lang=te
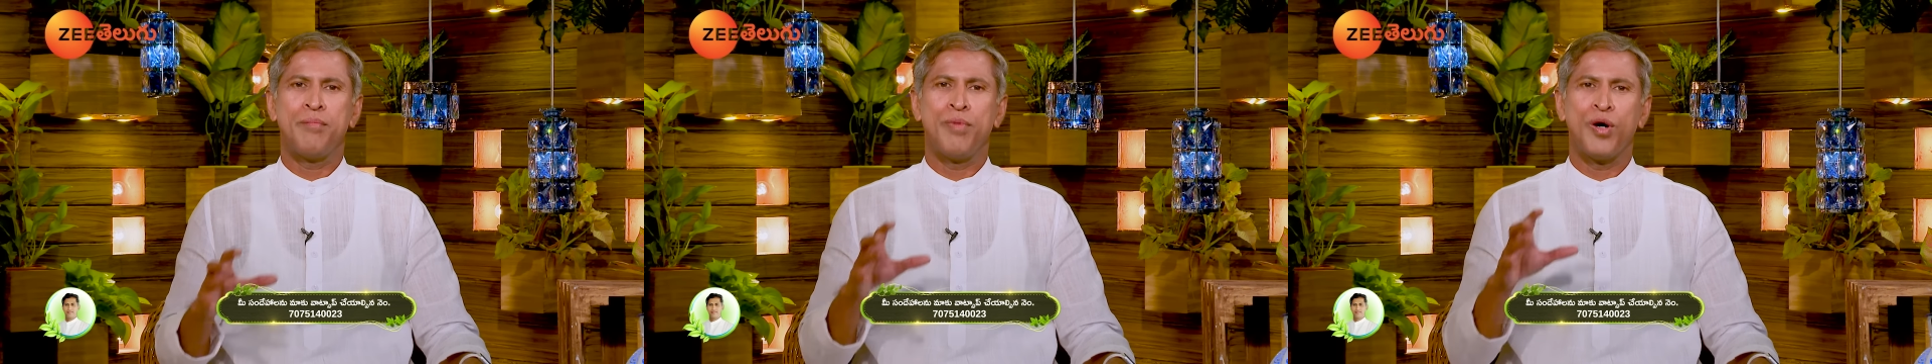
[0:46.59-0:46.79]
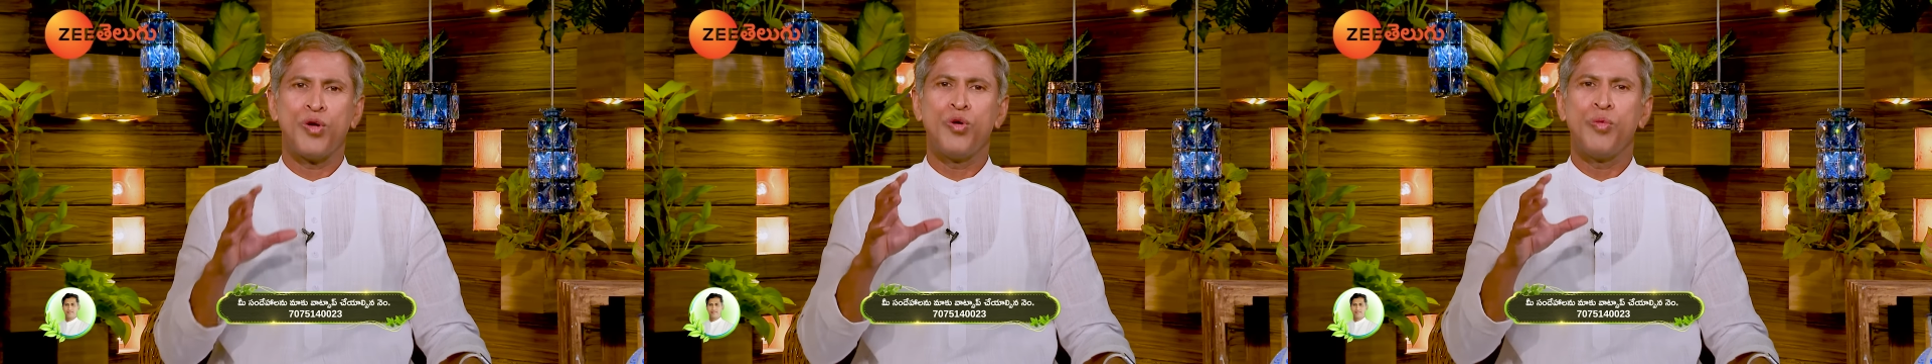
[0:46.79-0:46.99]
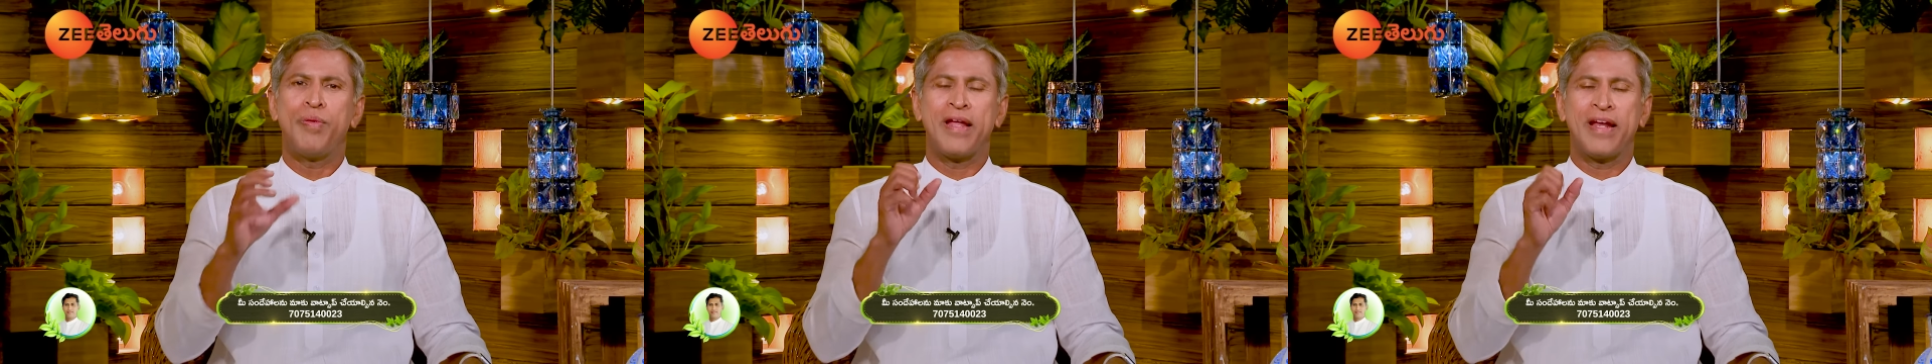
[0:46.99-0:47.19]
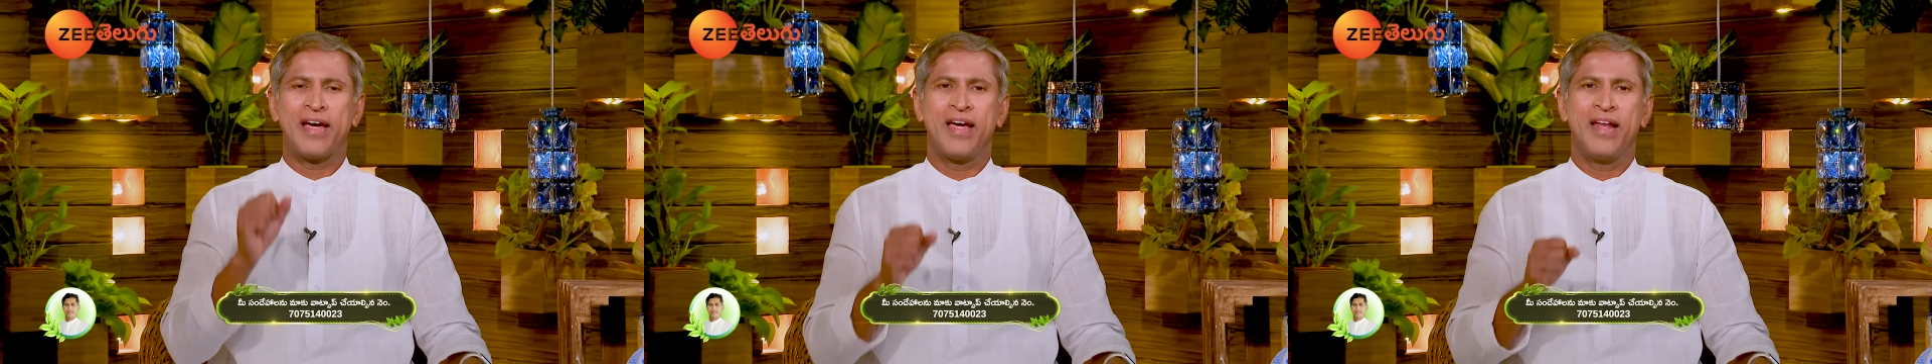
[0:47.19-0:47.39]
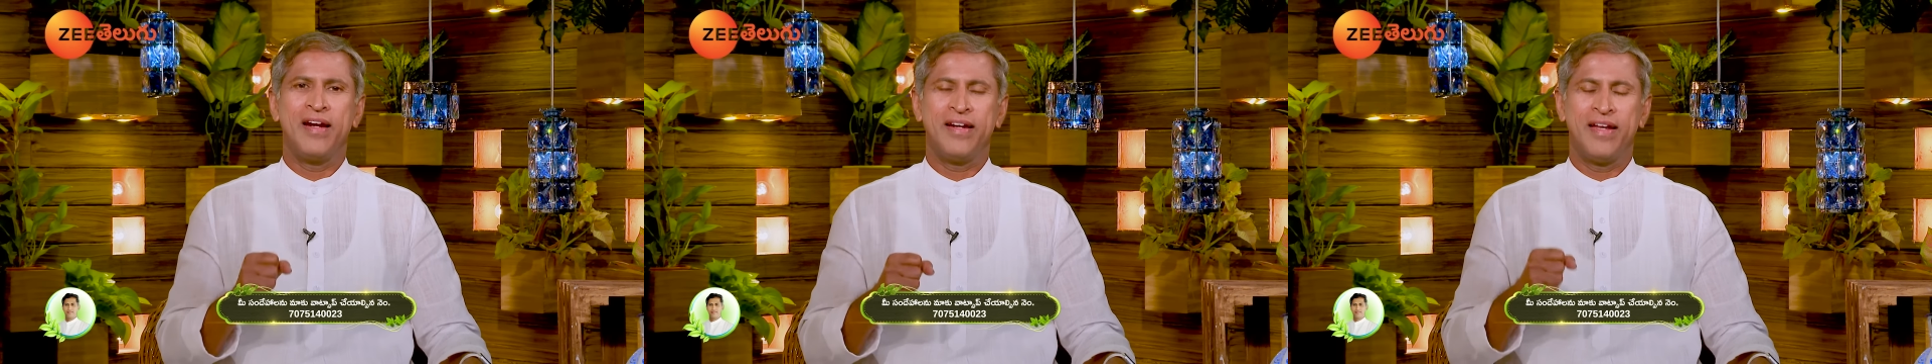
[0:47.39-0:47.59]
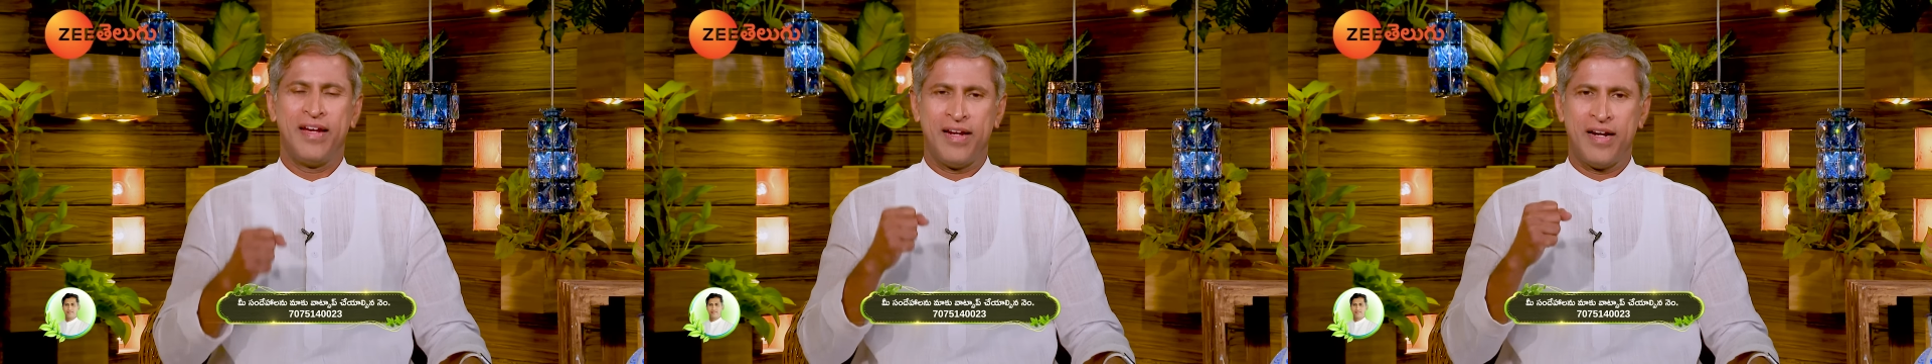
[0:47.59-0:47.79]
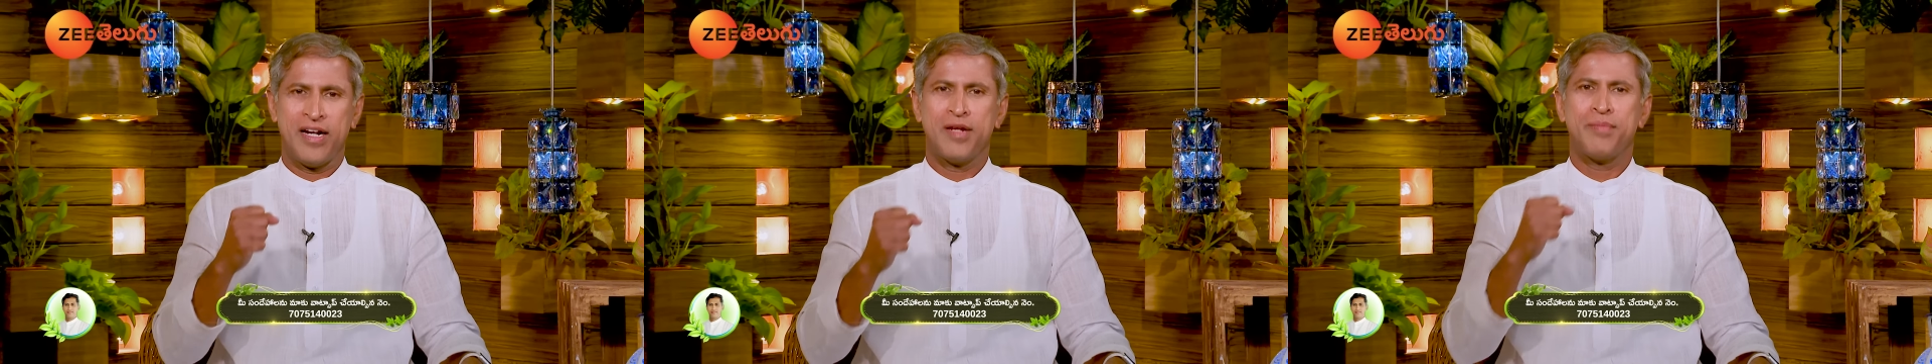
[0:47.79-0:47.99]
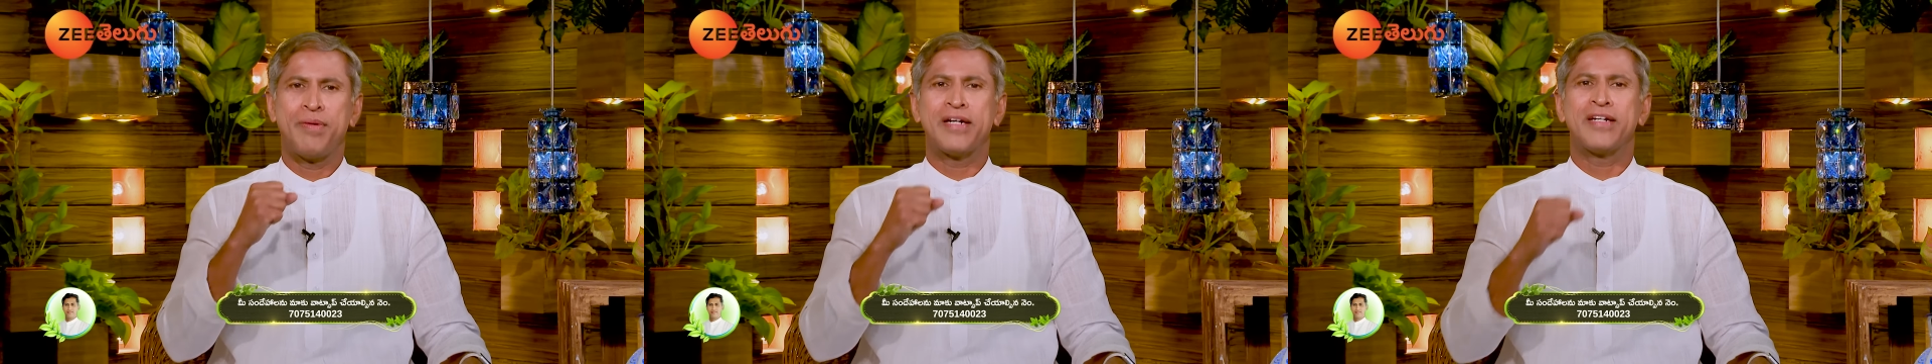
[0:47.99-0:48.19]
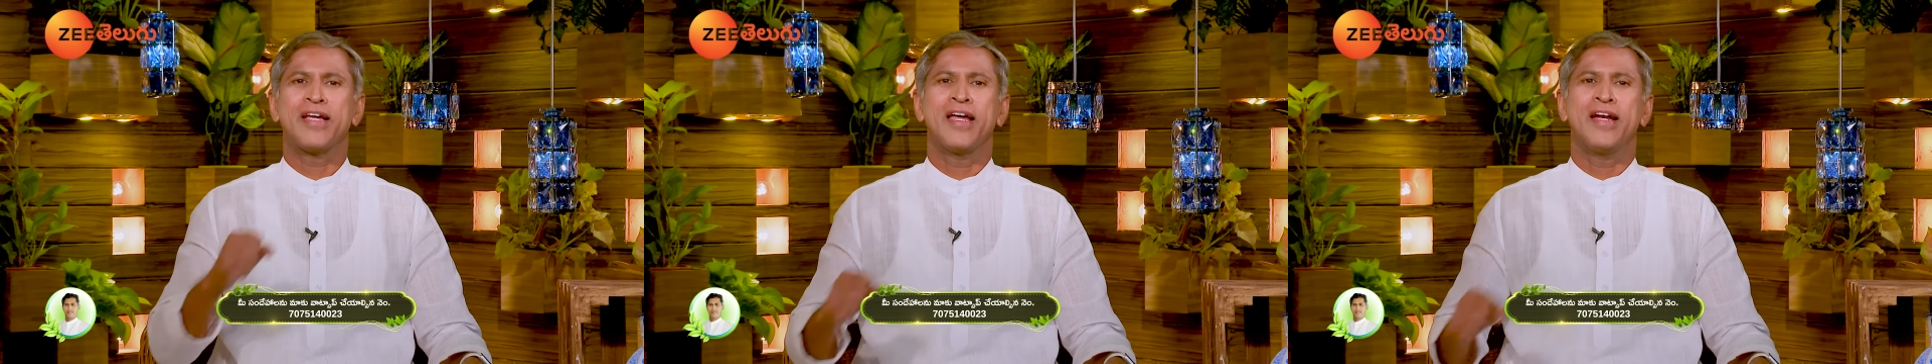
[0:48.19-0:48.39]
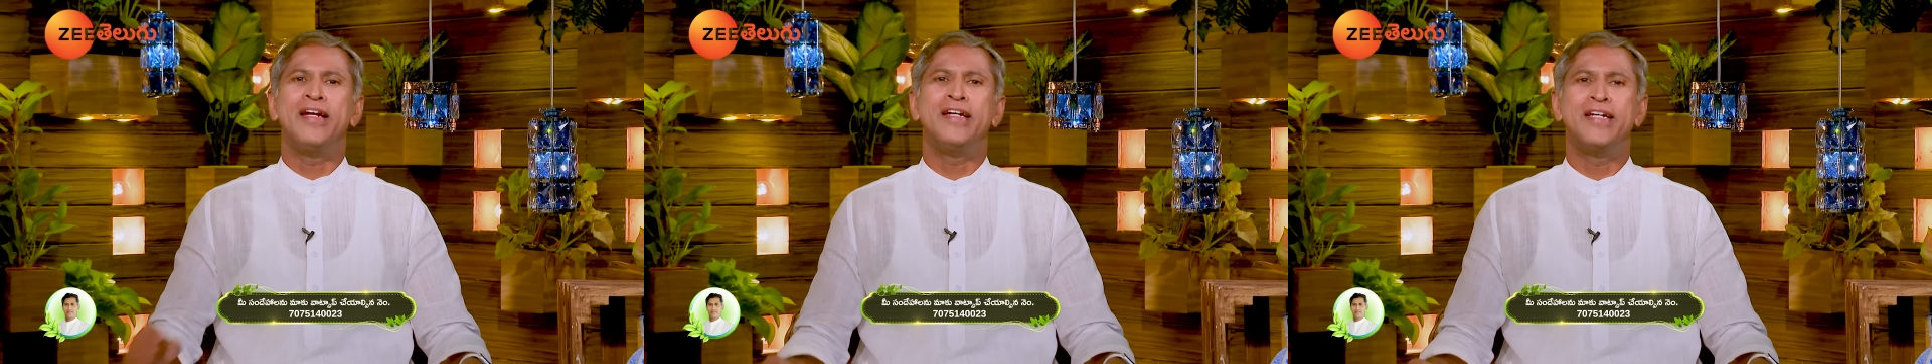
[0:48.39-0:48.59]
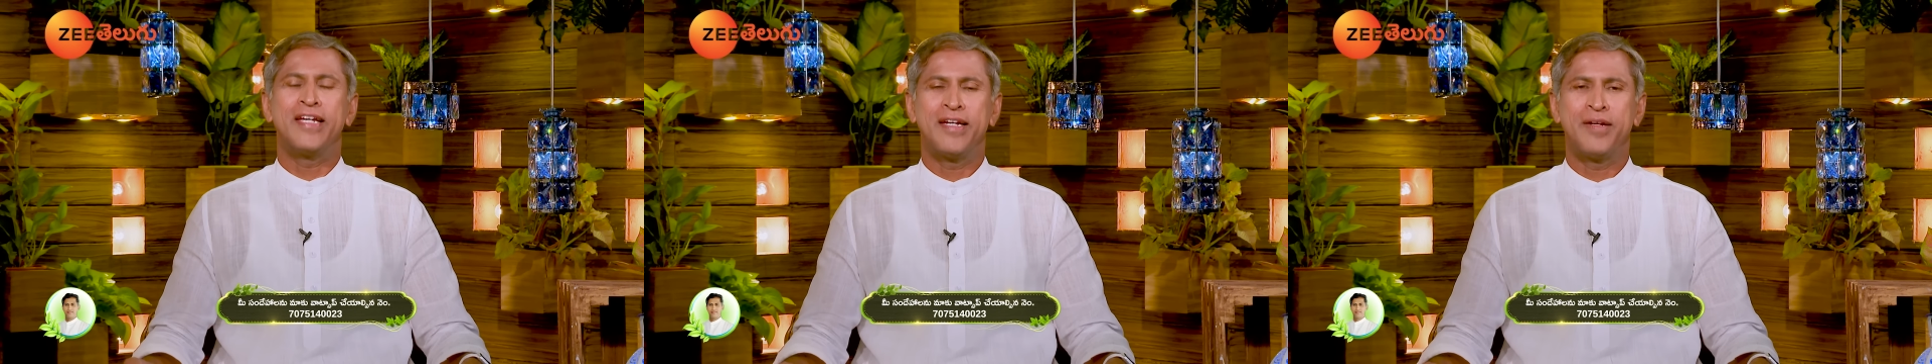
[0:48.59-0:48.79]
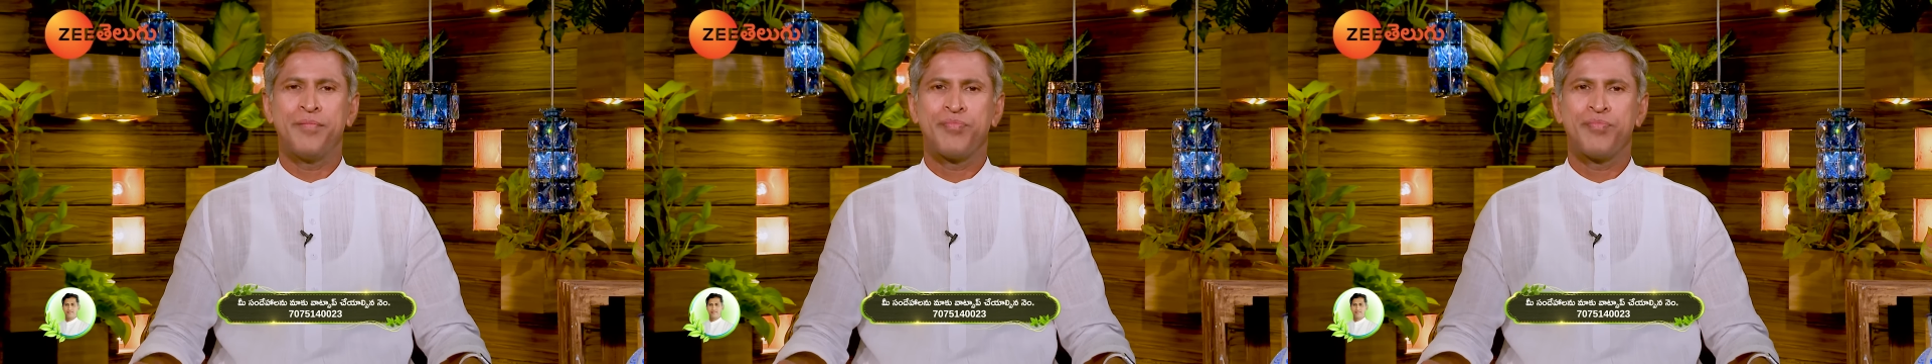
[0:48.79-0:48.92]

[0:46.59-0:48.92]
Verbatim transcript: బరువు పెరగాలంటే కండ పట్టాలంటే